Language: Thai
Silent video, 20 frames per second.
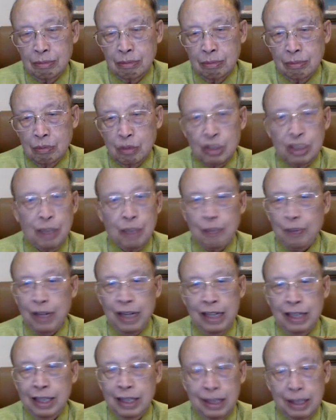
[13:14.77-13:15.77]
โบจำเป็น
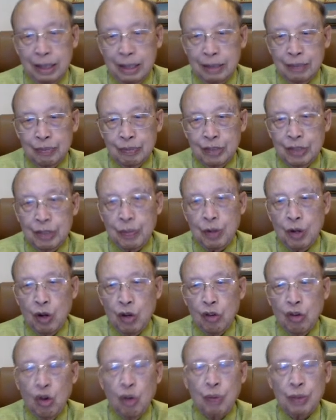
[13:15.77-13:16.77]
เลยที่ไปขอ
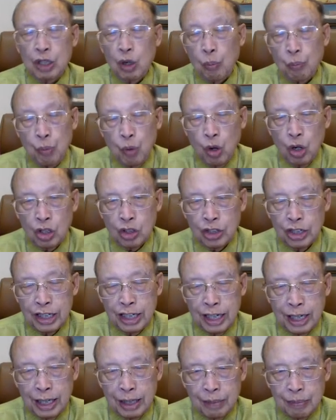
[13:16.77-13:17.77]
โอ้ พระเจ้าปัวเขาหน่อย
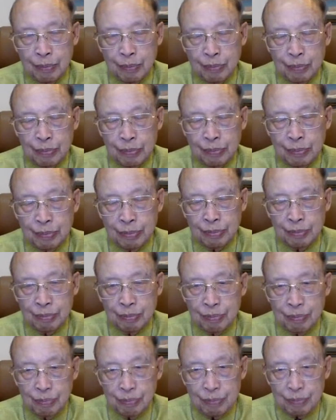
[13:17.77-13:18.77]
เด้
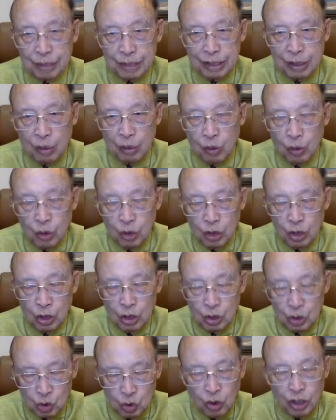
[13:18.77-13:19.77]
พระเจ้า
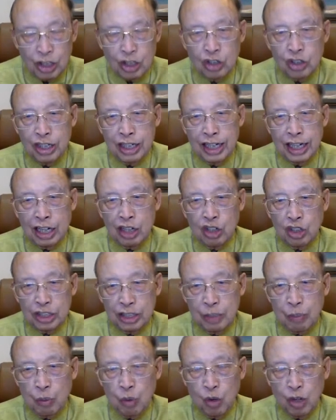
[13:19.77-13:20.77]
ซวยเขาหน่อยเด้เขาหน่อยเจ็
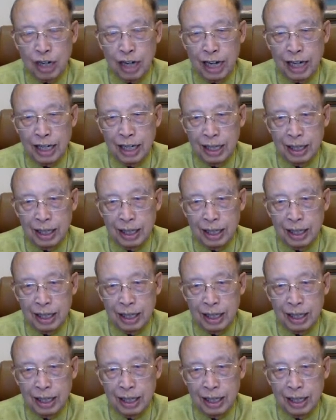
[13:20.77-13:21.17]
บหัวหลาย